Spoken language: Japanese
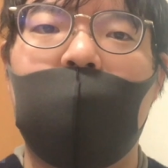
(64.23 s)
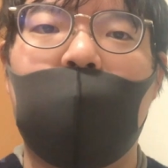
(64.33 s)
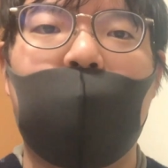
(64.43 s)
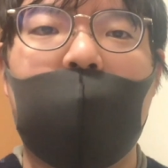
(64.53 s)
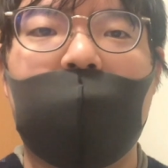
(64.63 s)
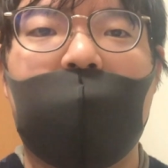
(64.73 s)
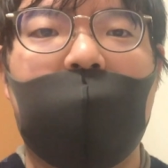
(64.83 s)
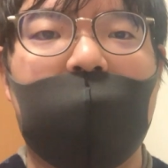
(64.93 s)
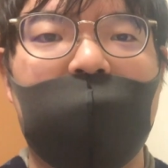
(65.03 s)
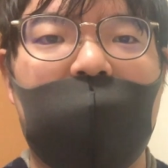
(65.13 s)
効果的
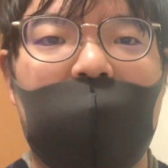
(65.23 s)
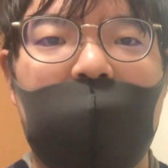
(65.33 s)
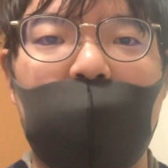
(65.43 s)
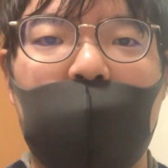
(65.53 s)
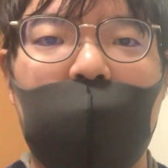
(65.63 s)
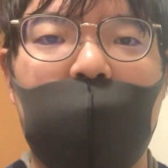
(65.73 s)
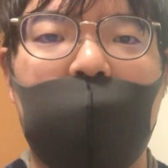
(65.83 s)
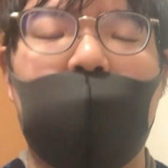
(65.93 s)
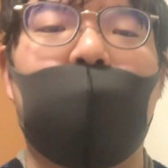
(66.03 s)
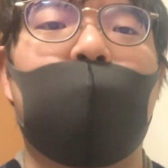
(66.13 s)
なんじゃないかと、
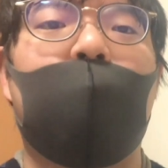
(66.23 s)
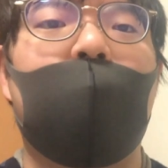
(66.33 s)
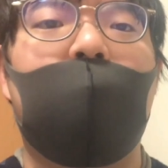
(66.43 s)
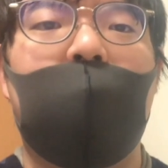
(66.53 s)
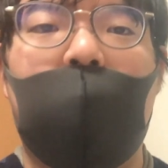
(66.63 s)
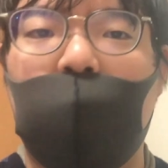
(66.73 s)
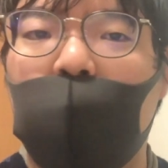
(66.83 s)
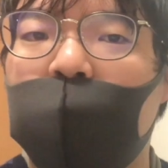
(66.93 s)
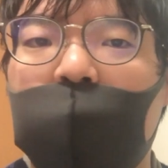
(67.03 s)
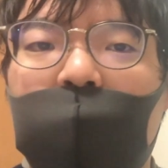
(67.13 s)
僕はあの
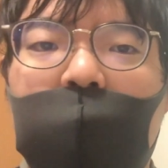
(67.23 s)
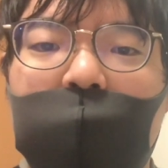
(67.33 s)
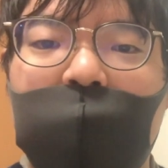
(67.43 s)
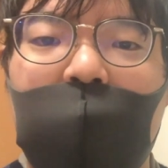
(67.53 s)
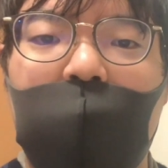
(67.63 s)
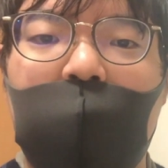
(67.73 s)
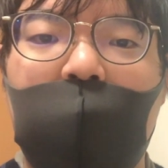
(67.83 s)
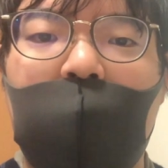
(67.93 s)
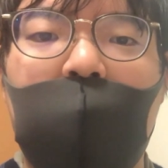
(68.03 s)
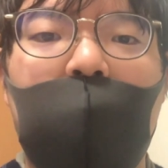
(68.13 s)
思いつきました。
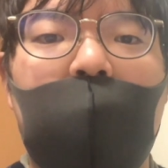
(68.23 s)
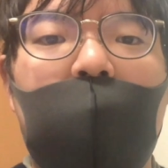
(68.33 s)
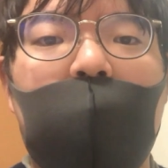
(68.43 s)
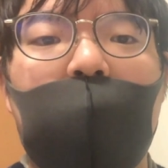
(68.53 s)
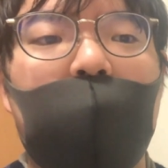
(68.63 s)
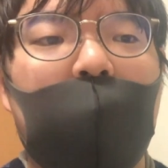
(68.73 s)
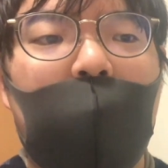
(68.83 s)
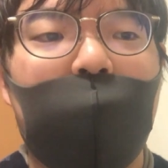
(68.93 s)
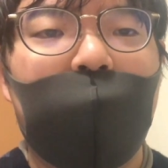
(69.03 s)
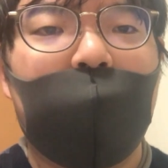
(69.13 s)
これ
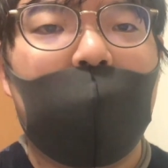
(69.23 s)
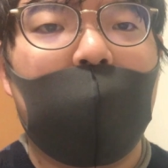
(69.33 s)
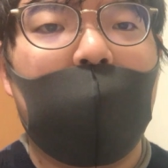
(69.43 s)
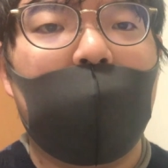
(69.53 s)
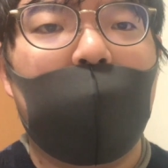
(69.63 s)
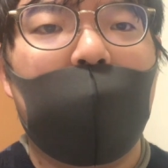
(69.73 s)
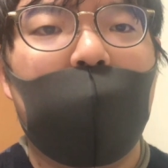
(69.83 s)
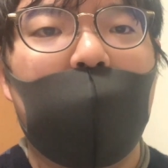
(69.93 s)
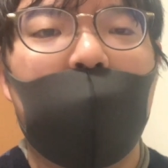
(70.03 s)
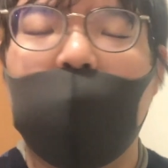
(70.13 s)
ね、あの、
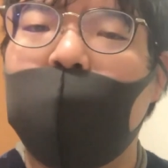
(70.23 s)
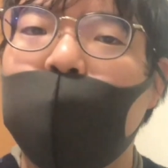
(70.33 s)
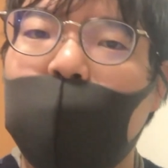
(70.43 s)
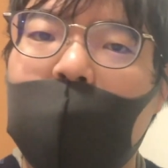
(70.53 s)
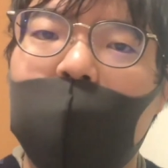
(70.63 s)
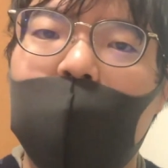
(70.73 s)
もともとは、